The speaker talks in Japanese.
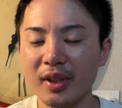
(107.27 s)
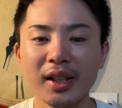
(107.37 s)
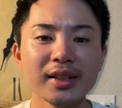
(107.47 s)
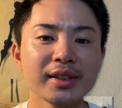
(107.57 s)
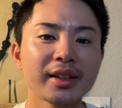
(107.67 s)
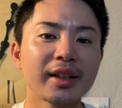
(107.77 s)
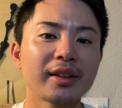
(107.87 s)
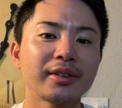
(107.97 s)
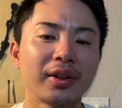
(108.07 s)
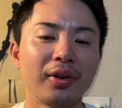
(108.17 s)
関西大
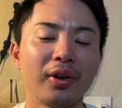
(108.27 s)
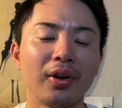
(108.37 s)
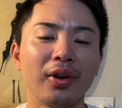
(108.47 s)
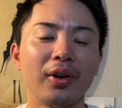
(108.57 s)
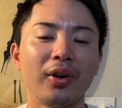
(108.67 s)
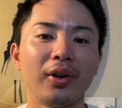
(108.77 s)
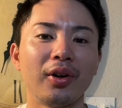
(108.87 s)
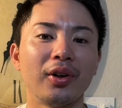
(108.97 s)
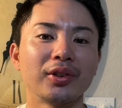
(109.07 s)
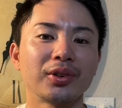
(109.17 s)
学で
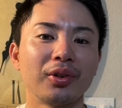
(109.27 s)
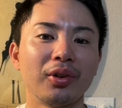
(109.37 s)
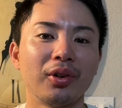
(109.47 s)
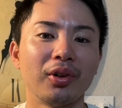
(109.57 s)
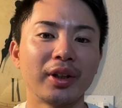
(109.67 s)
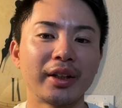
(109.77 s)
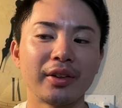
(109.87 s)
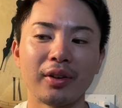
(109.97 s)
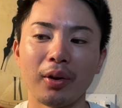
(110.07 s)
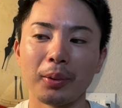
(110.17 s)
の、その、なん
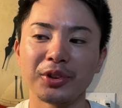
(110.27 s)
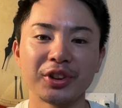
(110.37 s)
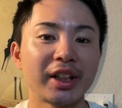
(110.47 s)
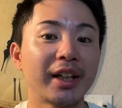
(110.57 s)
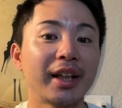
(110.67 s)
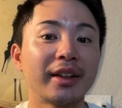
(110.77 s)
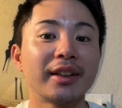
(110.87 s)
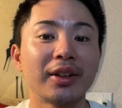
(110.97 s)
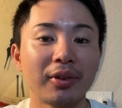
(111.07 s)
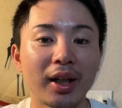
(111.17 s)
て言うんだろう、取材であっ
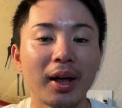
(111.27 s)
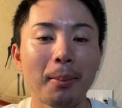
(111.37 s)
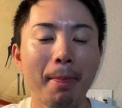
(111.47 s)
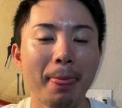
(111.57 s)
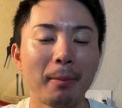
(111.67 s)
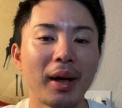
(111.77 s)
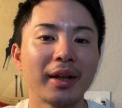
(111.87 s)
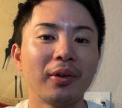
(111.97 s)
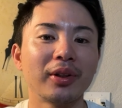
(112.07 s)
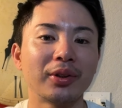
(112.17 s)
たりとか、まあ
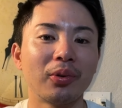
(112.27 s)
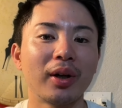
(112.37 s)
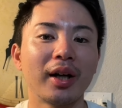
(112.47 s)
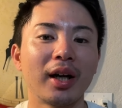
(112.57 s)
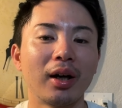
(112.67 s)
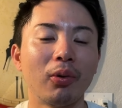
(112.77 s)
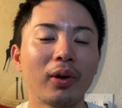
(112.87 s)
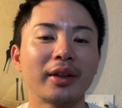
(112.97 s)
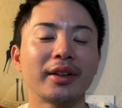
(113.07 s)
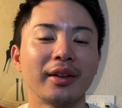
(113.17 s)
いろんな動画が多
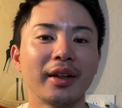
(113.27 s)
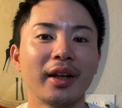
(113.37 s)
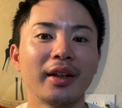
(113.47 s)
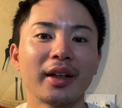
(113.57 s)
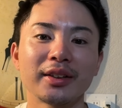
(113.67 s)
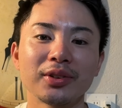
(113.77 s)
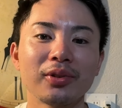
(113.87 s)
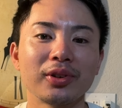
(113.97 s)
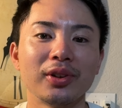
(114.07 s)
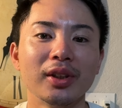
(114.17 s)
かったんで、なんかす
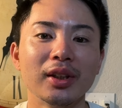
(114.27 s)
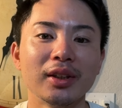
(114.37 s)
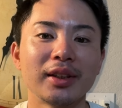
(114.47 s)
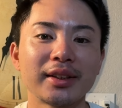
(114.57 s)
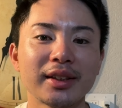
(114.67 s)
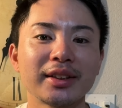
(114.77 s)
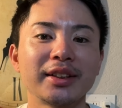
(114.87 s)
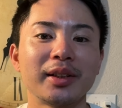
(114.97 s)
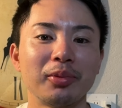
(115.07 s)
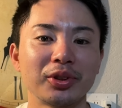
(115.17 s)
ごく懐か
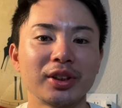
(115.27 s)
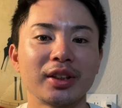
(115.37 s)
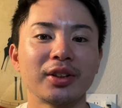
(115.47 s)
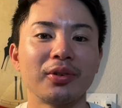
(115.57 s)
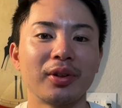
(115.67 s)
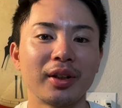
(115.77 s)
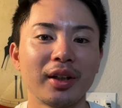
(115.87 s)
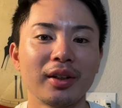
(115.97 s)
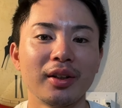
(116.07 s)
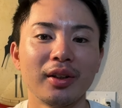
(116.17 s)
しい気持ちになってというか
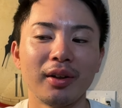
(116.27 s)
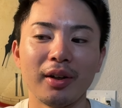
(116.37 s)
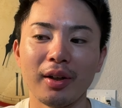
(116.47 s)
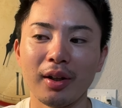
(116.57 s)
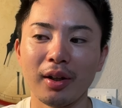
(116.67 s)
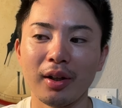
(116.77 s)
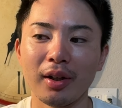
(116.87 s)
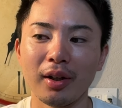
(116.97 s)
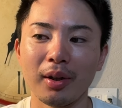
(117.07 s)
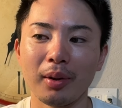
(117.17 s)
ね。
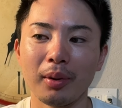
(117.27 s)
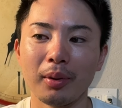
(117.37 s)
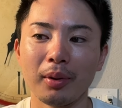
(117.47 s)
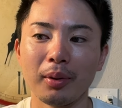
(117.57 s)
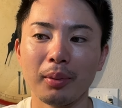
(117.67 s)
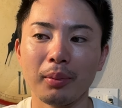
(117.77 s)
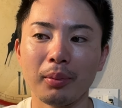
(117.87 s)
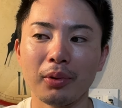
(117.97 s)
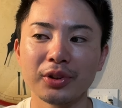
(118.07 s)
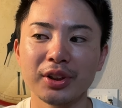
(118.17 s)
えー、
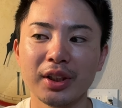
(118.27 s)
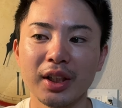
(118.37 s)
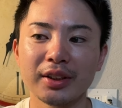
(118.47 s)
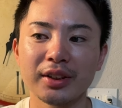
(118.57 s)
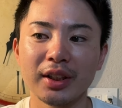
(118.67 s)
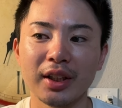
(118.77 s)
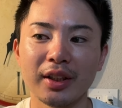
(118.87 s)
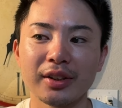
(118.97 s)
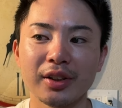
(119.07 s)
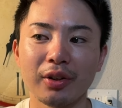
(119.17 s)
もしかしたら
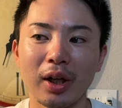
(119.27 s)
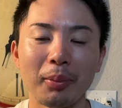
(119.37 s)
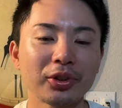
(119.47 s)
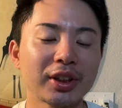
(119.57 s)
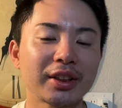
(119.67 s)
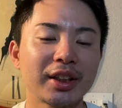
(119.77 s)
ですけど、あ、もしかし